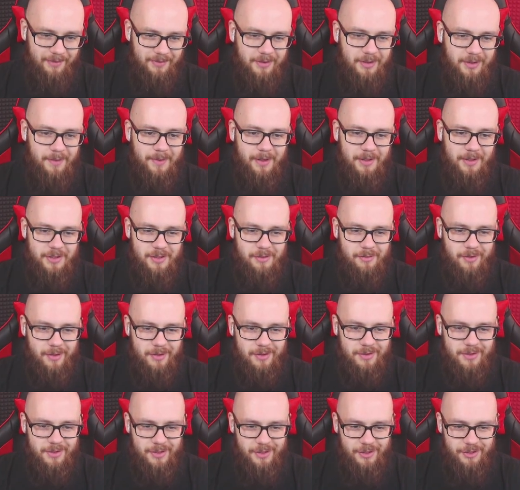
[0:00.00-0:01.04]
No dobra, czyli
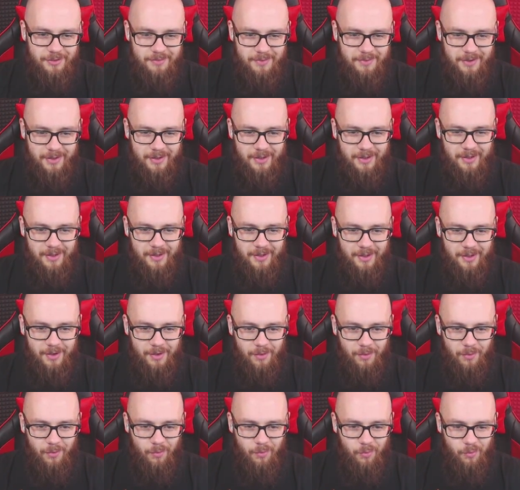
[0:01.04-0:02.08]
ukończyliśmy.
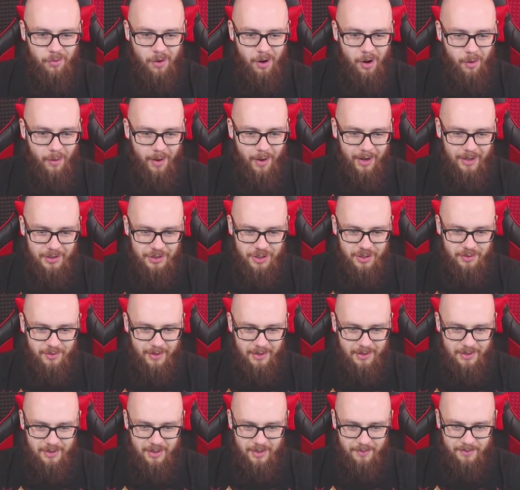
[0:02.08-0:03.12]
Wow, ale
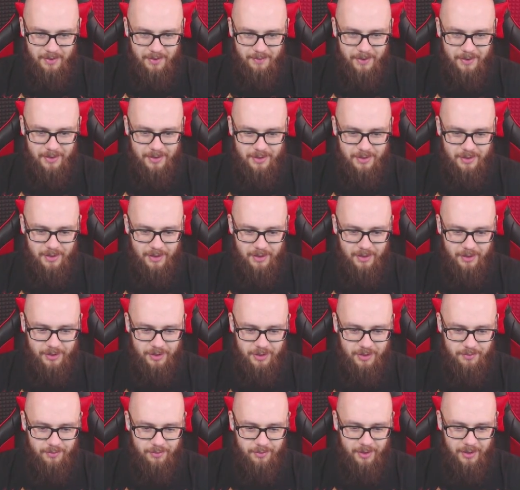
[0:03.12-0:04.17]
siłacz ze mnie, patrzcie, jak
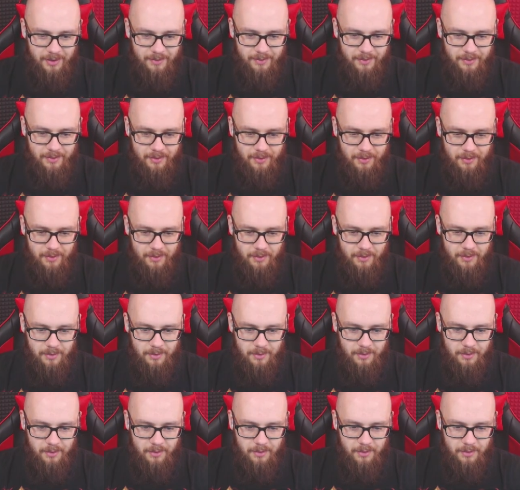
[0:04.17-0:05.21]
się buja.
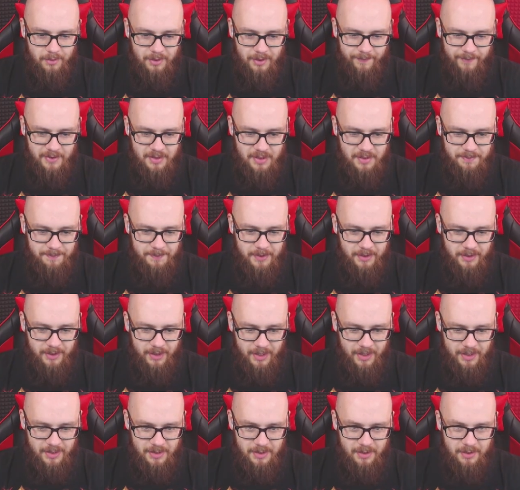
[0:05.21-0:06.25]
Nawet speed
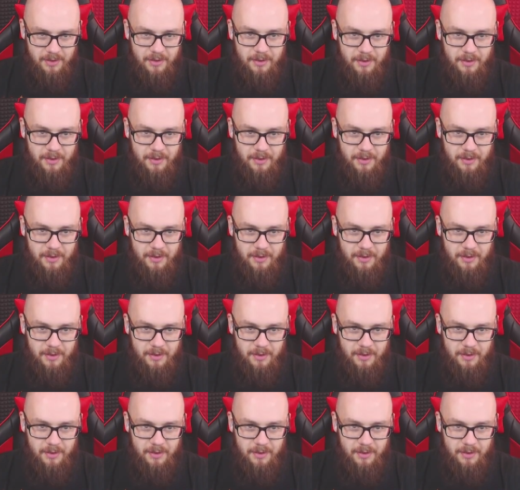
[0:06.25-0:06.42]
jest.